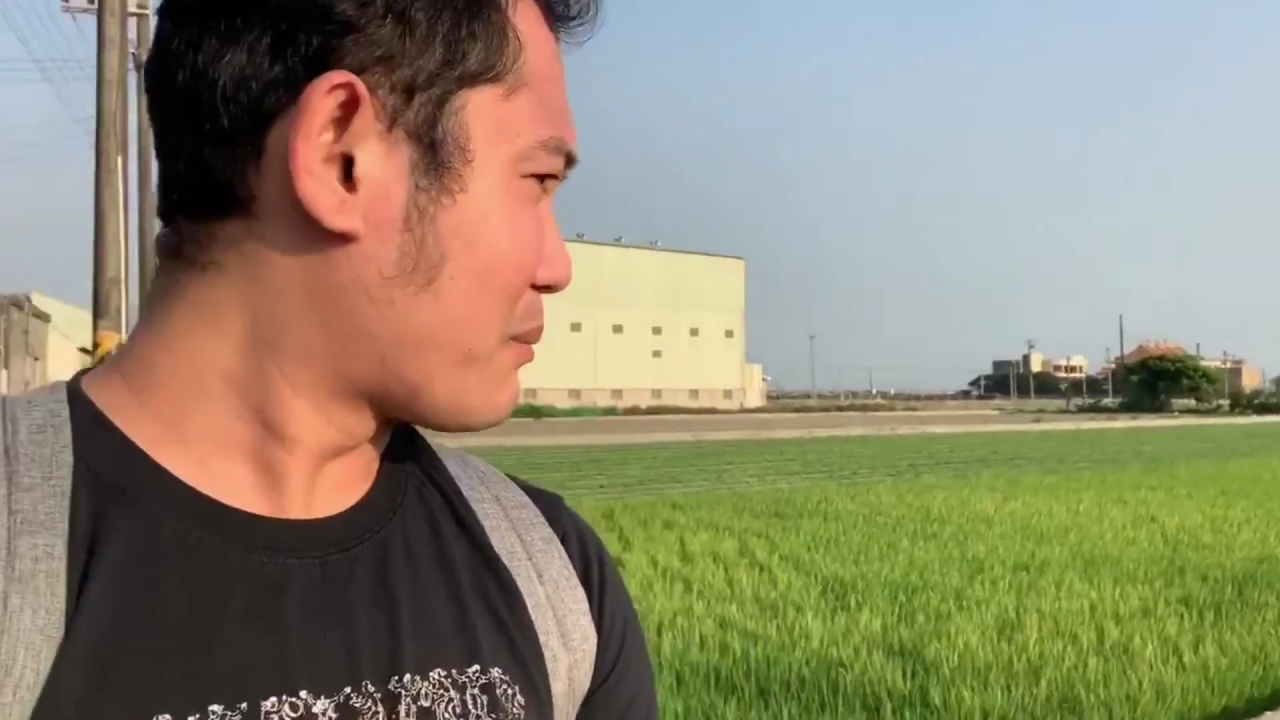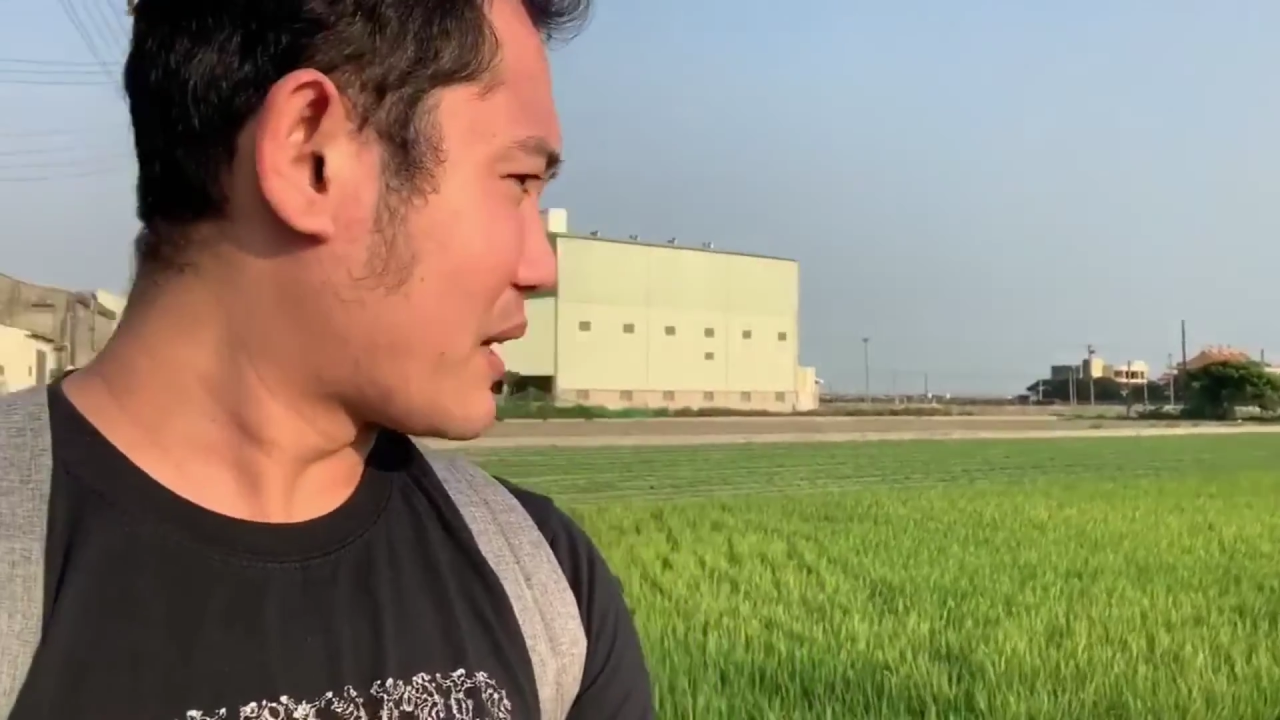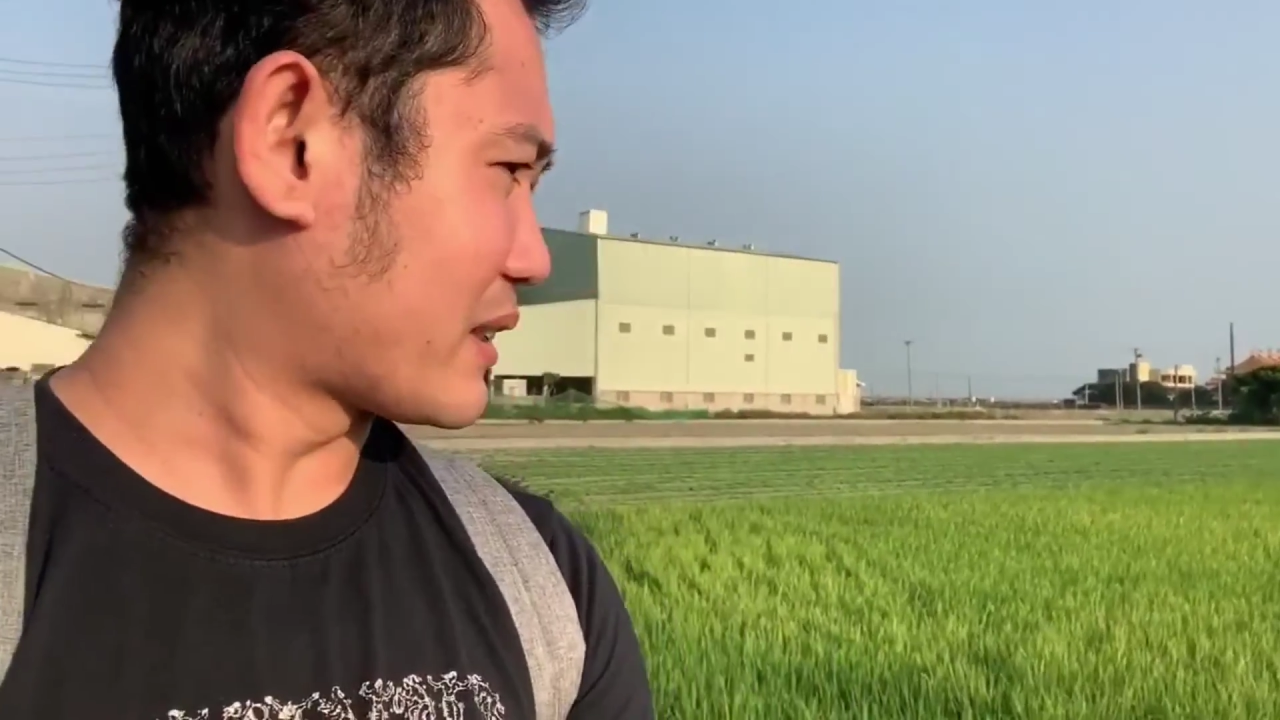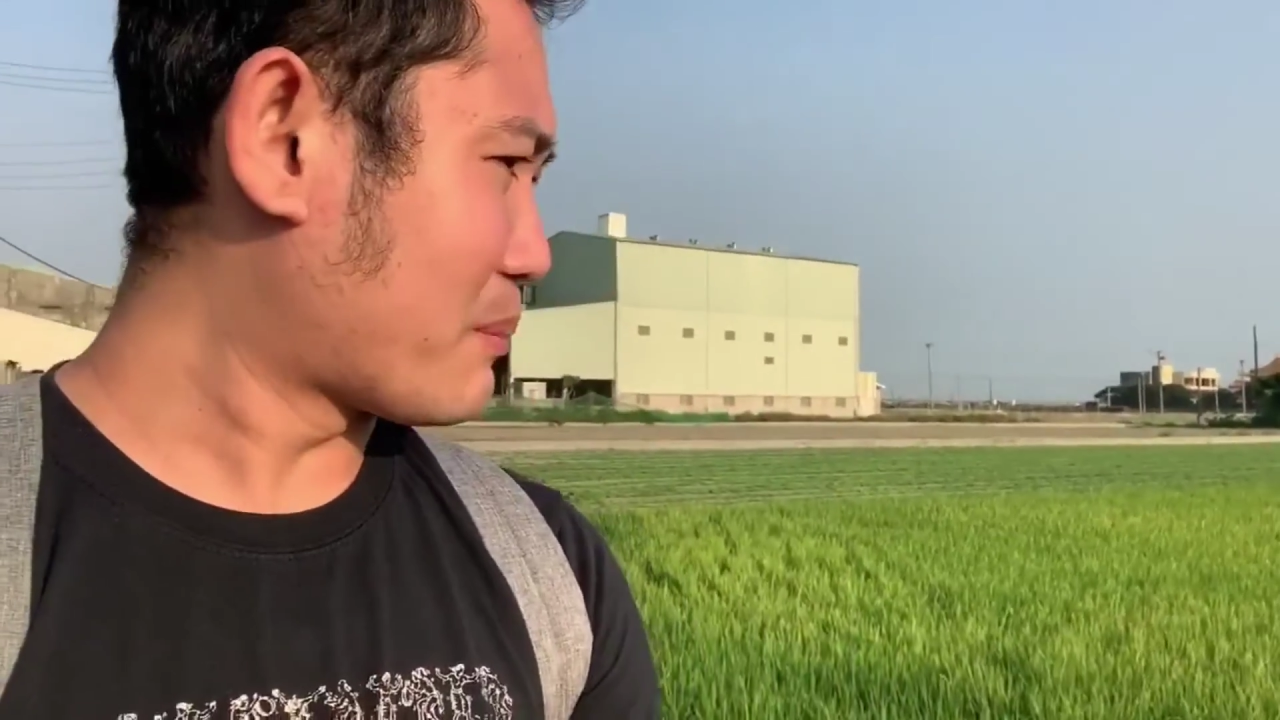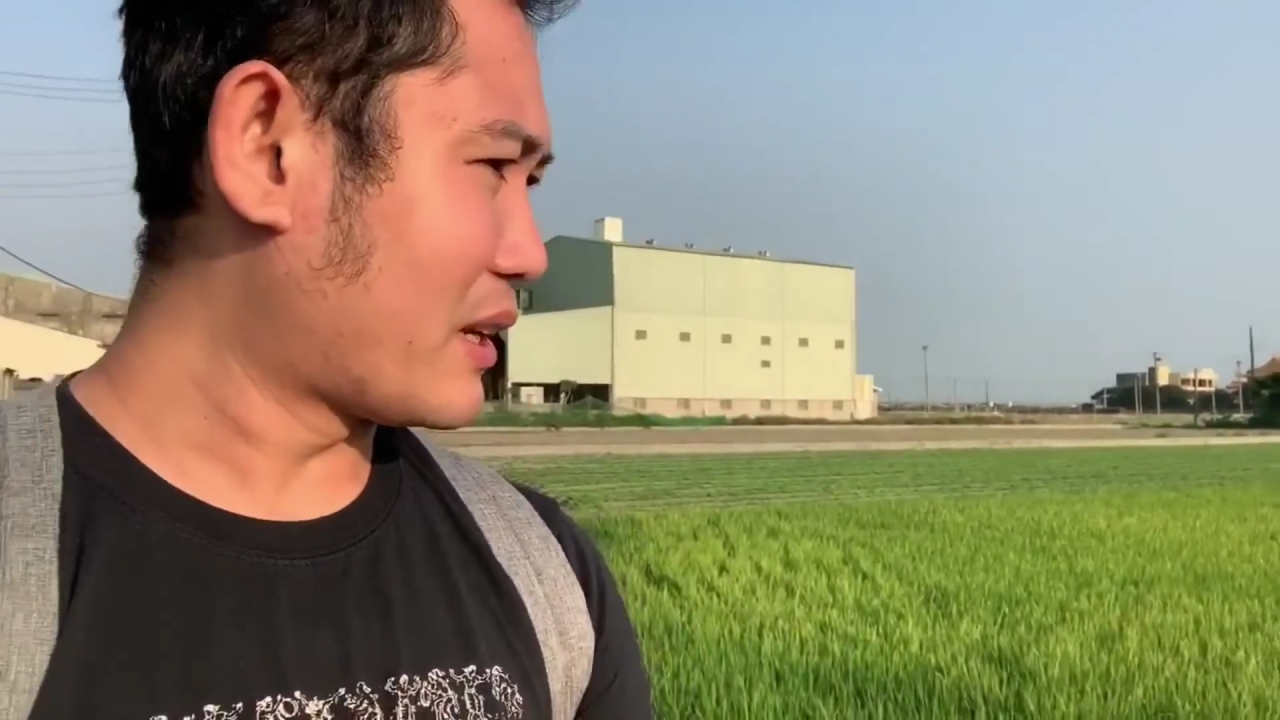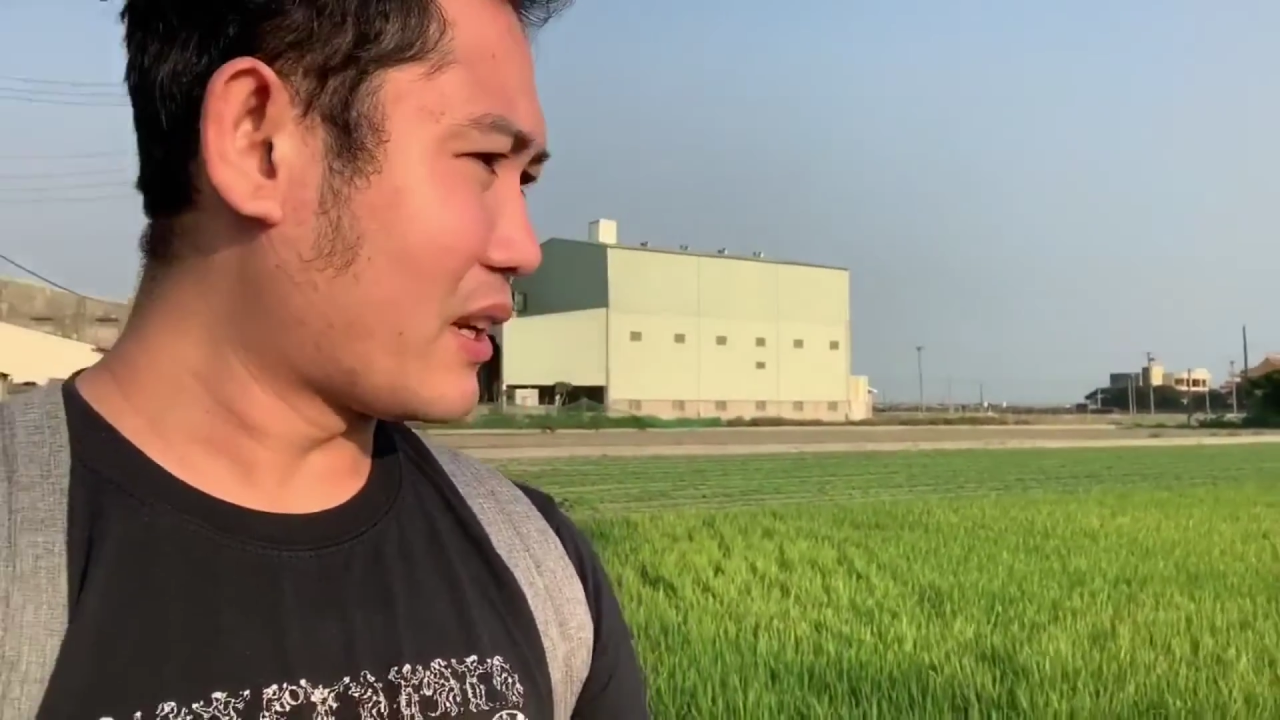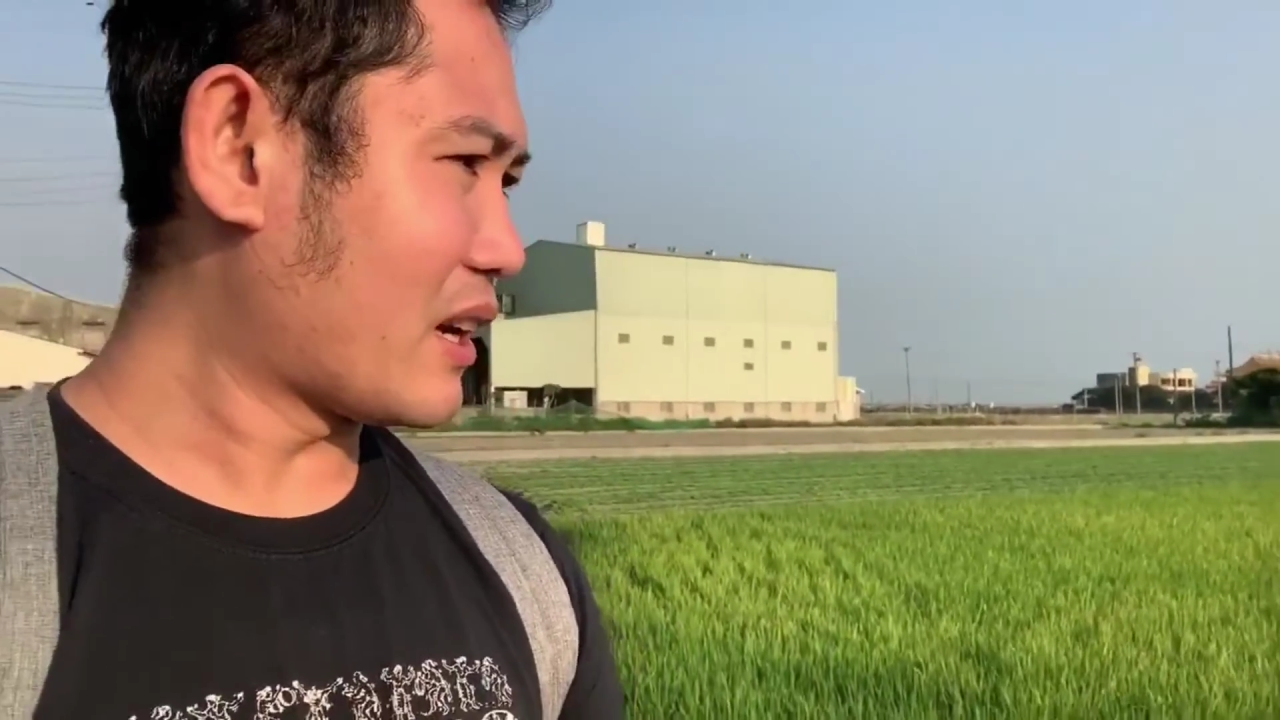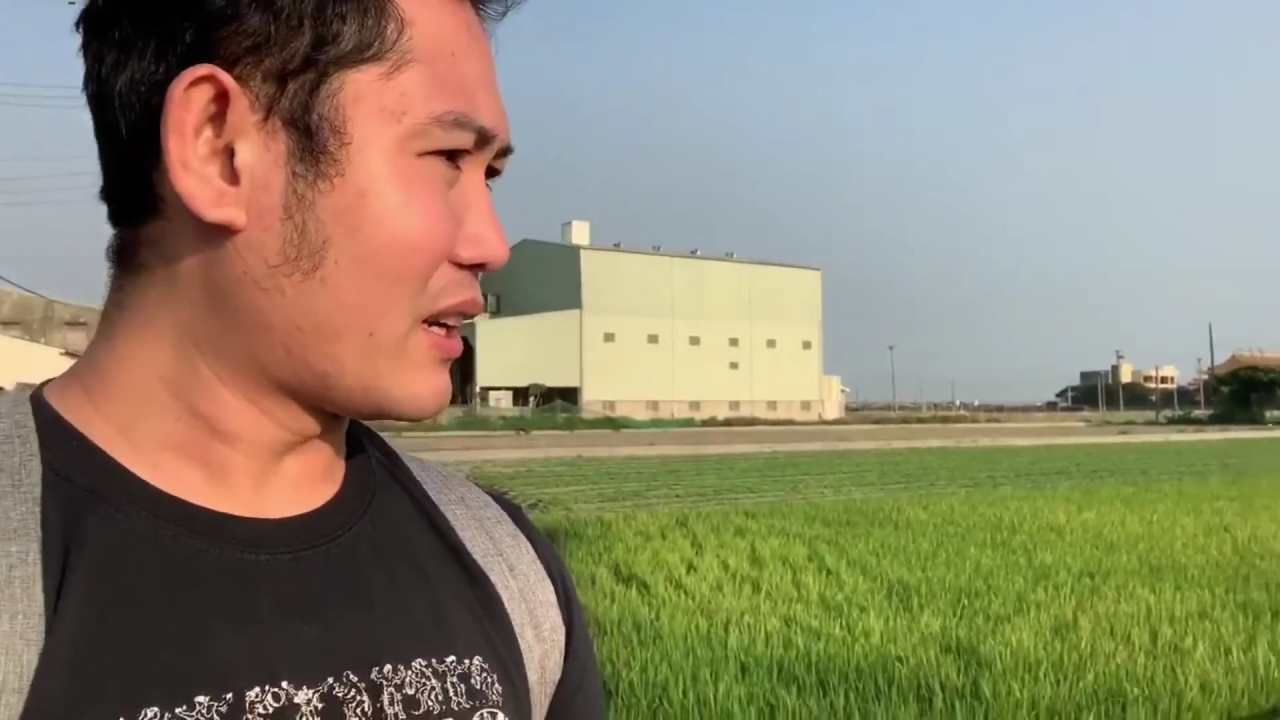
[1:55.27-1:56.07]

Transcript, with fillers: mataba na